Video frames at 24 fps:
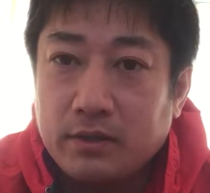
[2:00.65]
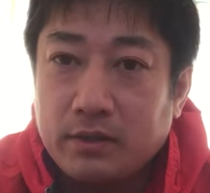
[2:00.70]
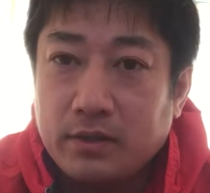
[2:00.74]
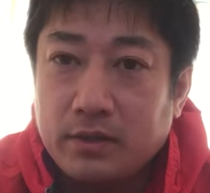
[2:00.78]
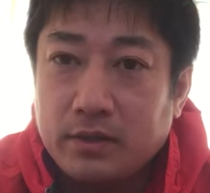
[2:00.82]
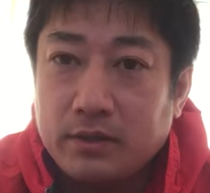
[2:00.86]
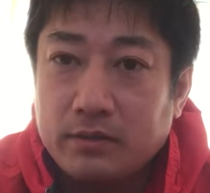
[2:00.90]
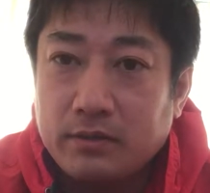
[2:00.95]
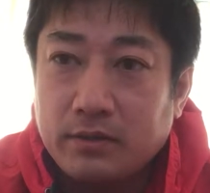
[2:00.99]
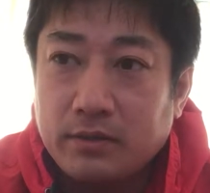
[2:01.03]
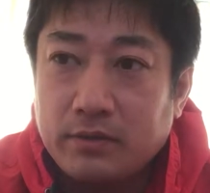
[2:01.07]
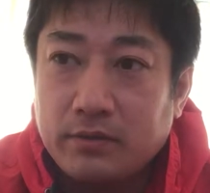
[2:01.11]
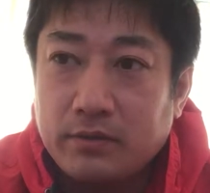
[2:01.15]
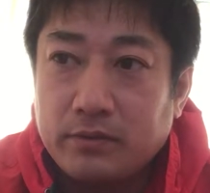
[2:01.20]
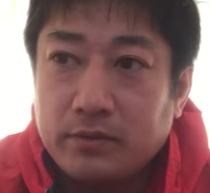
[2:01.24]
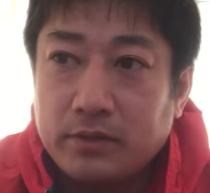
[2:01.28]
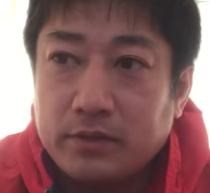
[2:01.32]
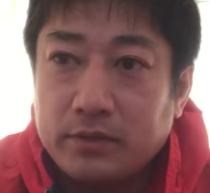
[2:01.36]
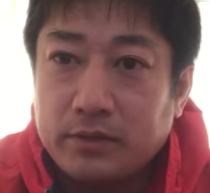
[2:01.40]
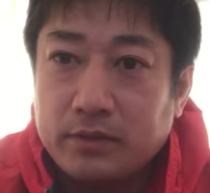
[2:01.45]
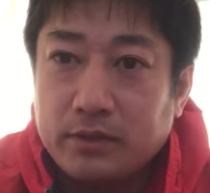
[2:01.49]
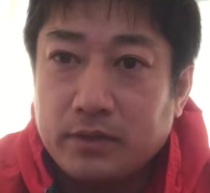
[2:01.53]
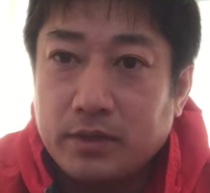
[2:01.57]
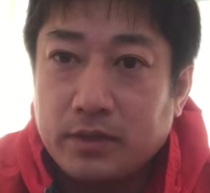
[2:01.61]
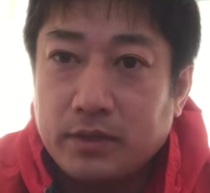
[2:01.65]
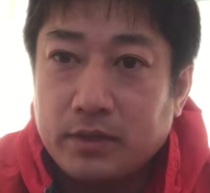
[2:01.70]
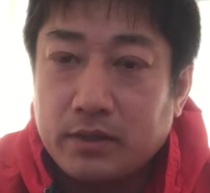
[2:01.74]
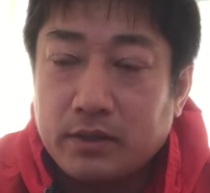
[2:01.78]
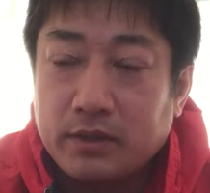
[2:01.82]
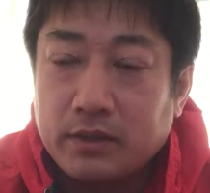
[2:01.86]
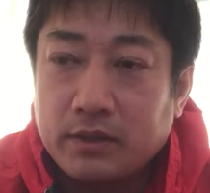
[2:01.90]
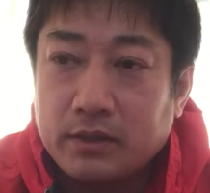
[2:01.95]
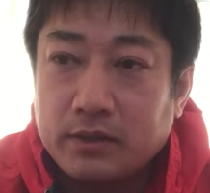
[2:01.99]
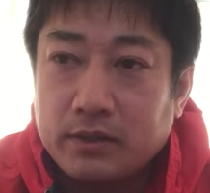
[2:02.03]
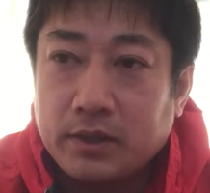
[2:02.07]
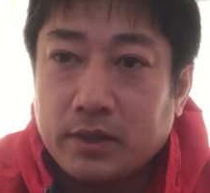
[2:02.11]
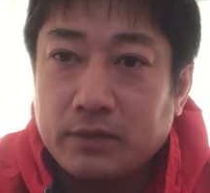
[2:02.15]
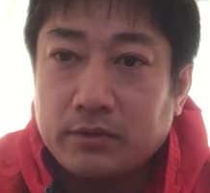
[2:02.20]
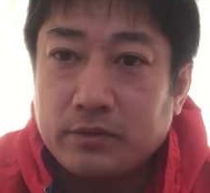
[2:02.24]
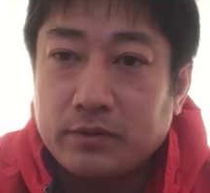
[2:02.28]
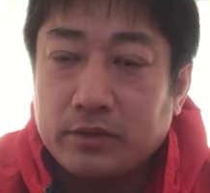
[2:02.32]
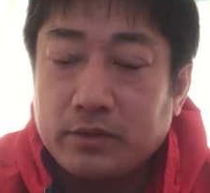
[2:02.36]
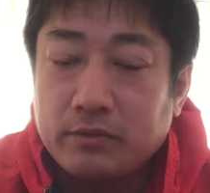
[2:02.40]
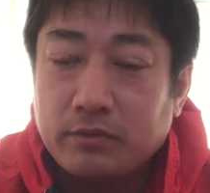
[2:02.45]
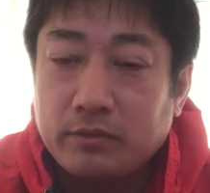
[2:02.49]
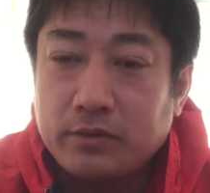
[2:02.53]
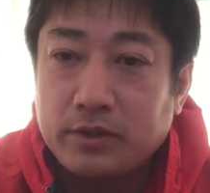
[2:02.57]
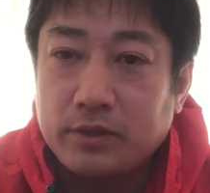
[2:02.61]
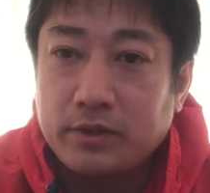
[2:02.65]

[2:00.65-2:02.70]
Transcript: えー、それをですね、えー、ちゃんと人